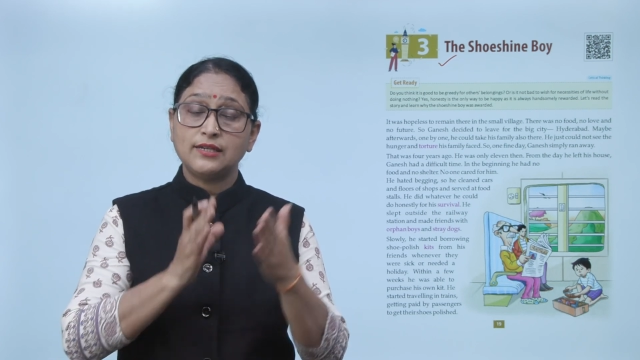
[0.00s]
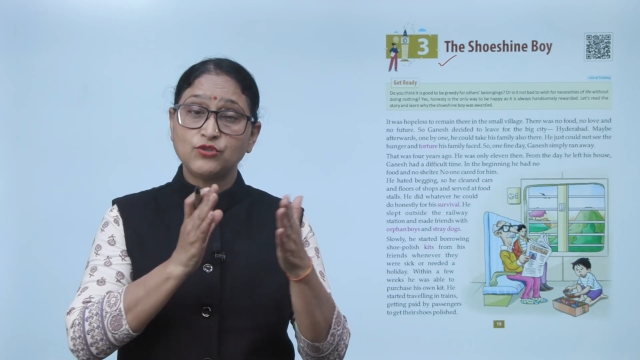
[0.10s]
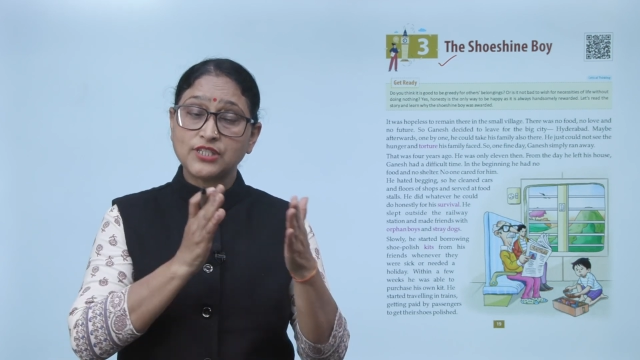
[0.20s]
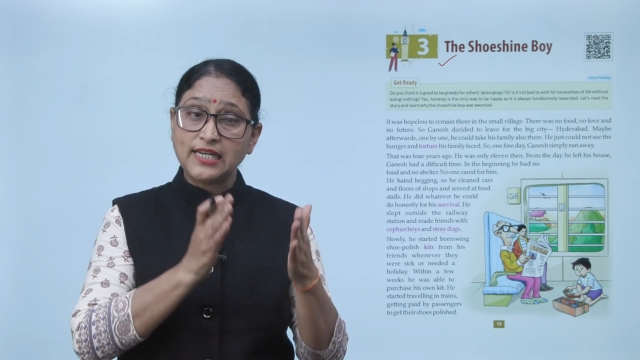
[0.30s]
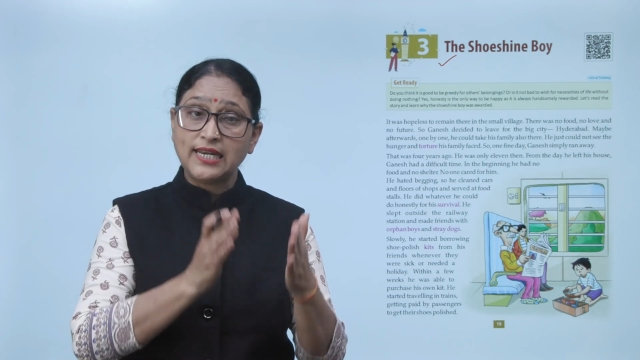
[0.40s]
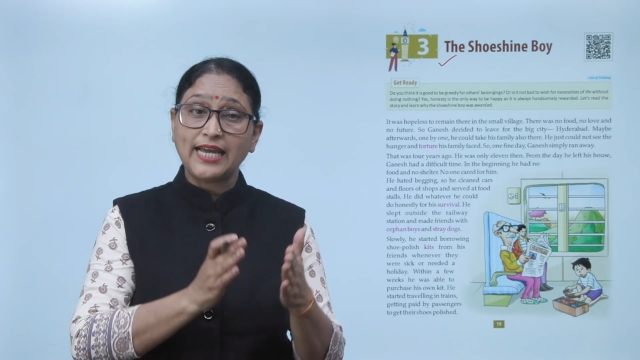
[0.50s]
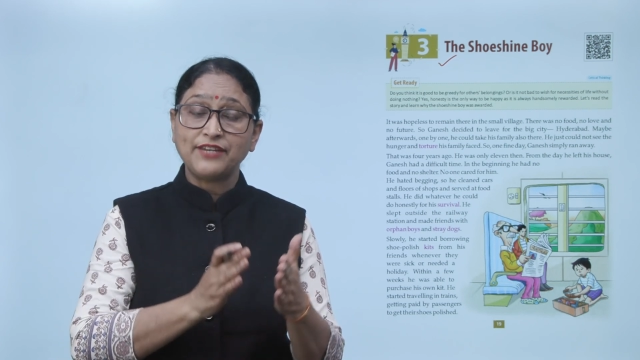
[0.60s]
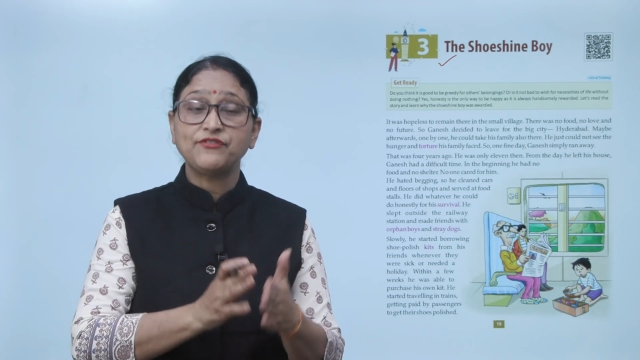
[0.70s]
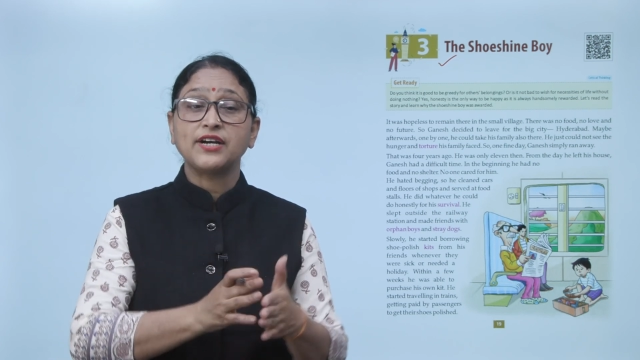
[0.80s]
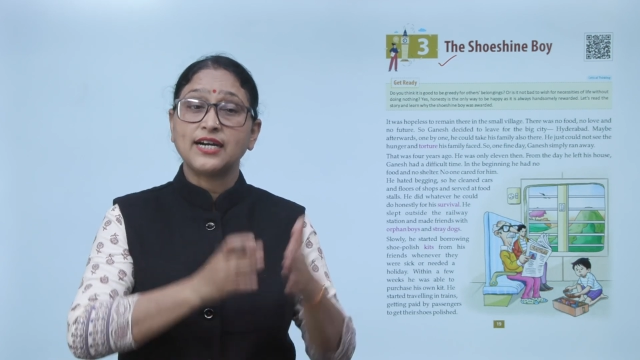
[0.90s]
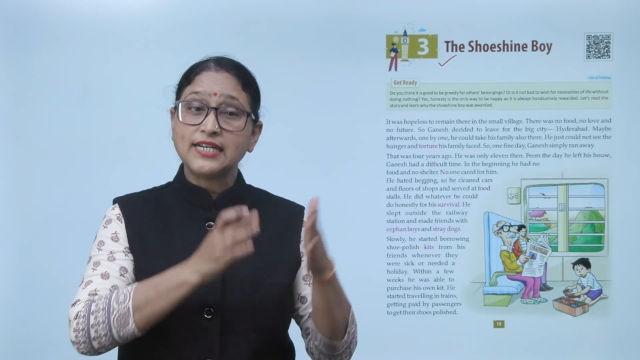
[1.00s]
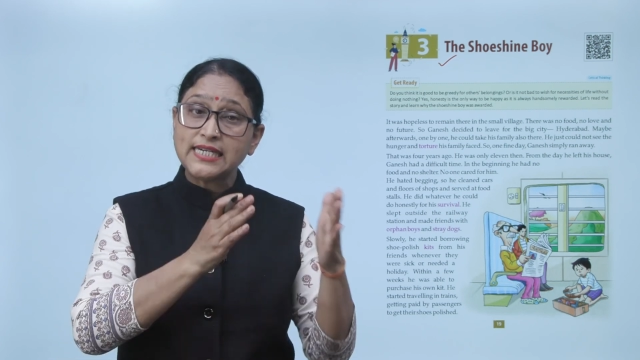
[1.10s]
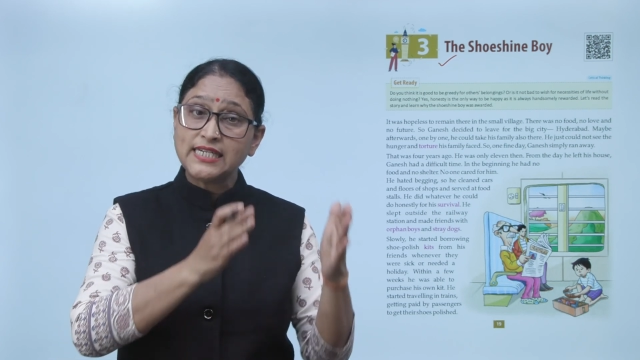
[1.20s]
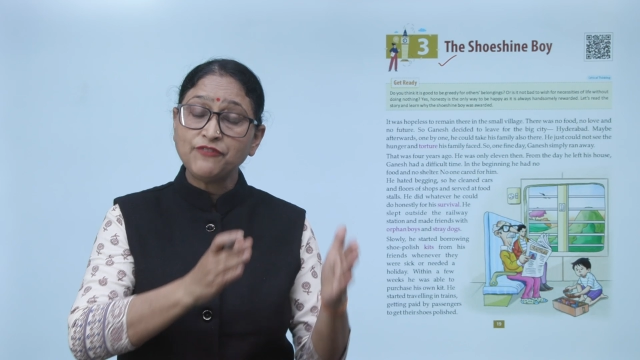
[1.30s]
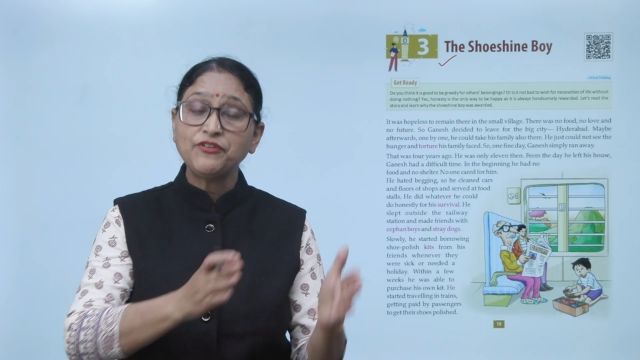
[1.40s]
उसकी लाइफ का
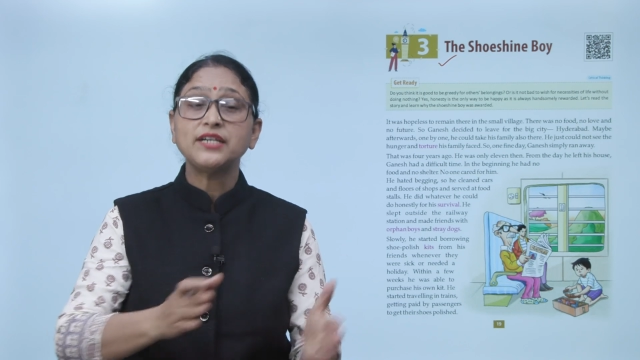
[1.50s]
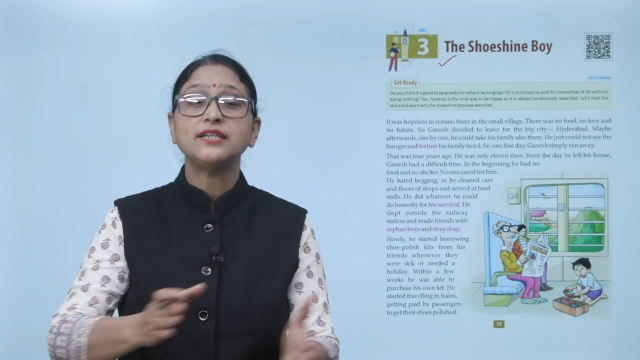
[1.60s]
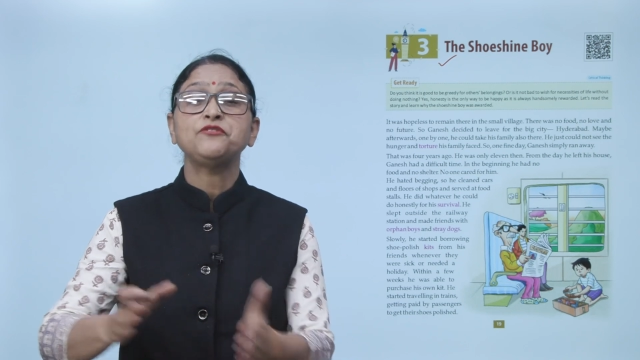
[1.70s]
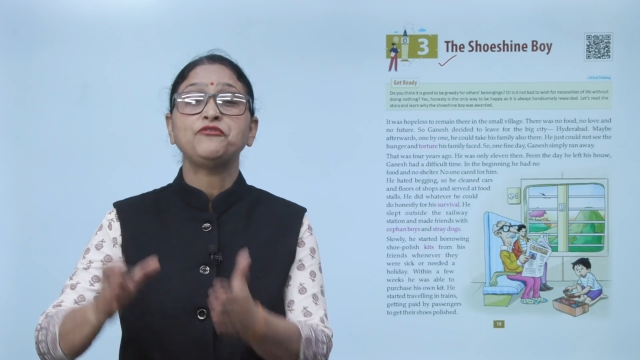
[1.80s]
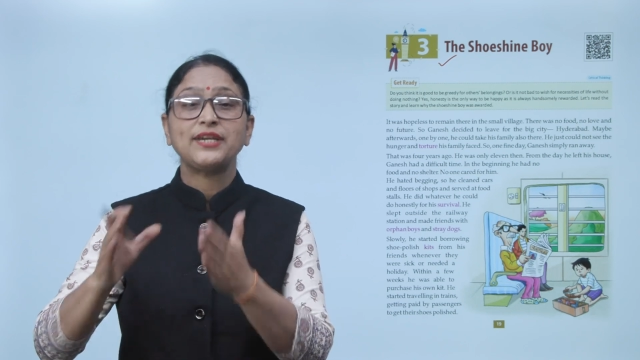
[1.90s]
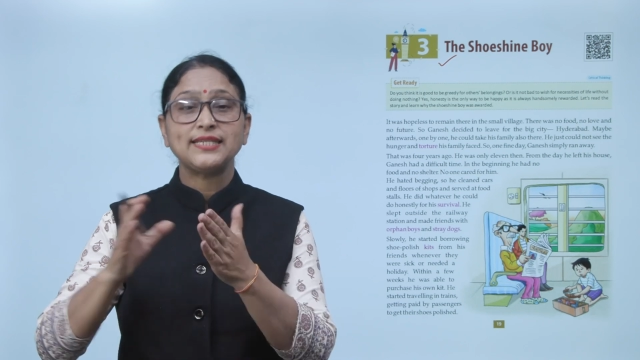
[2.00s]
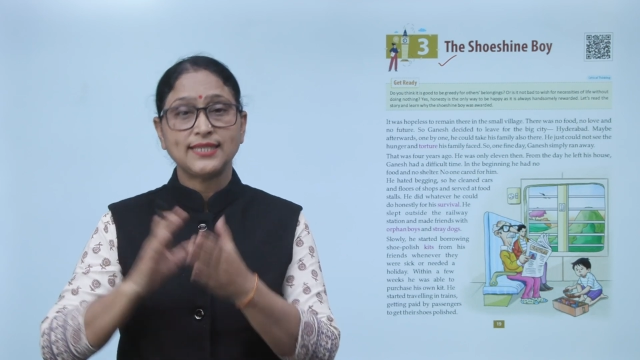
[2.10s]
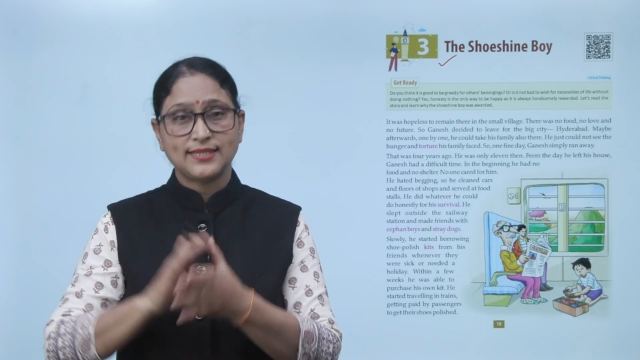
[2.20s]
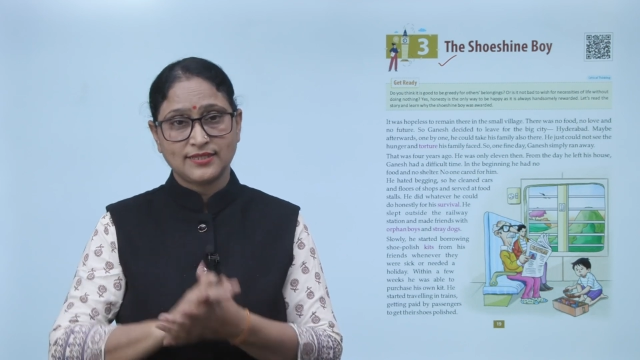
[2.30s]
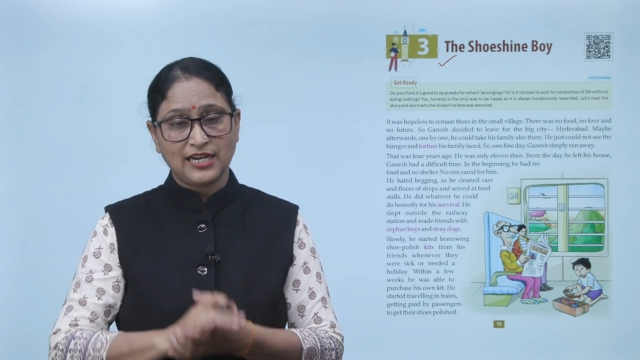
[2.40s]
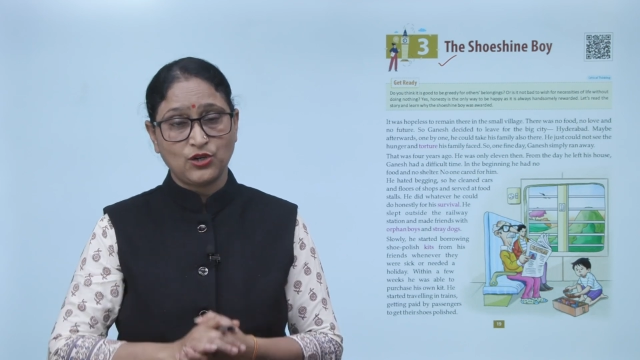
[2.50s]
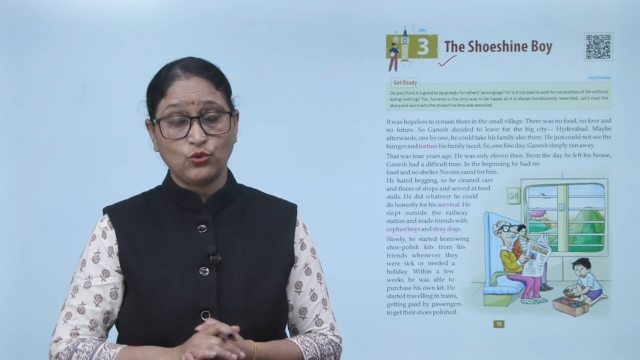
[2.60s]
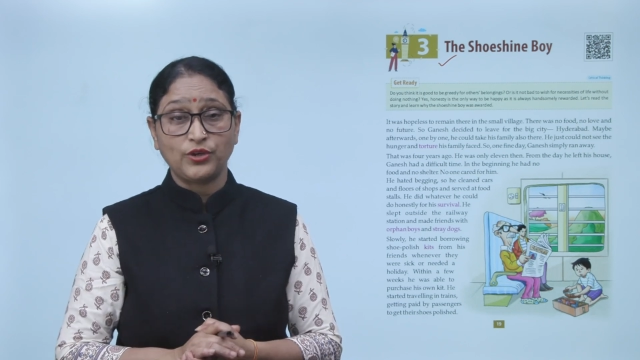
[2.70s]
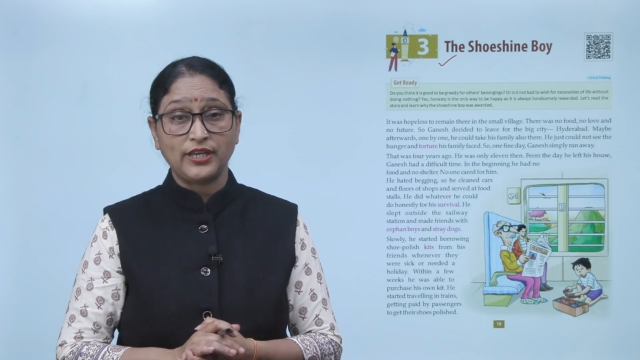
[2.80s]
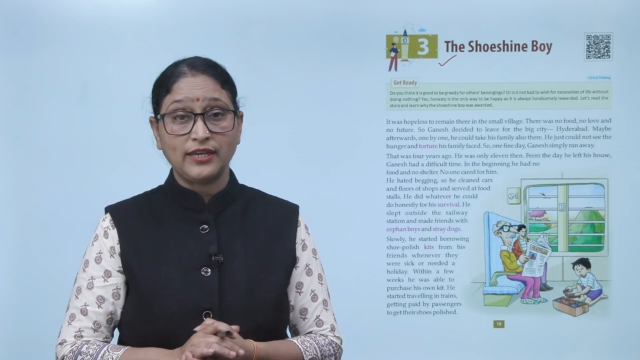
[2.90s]
डिफ़िकल्ट फेज़ स्टार्ट
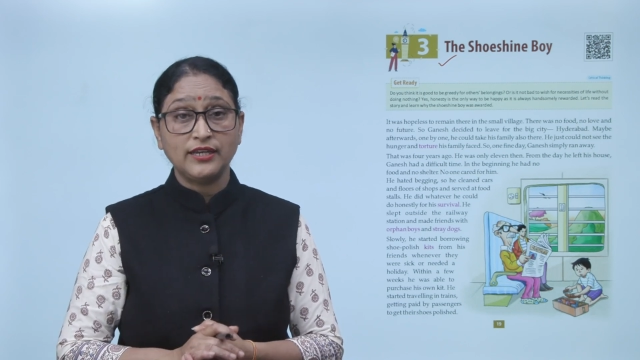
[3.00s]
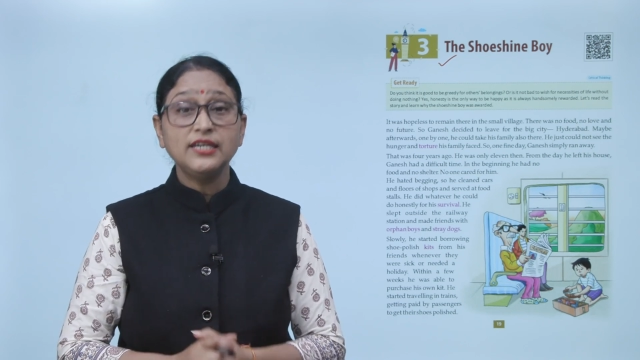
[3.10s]
हो गया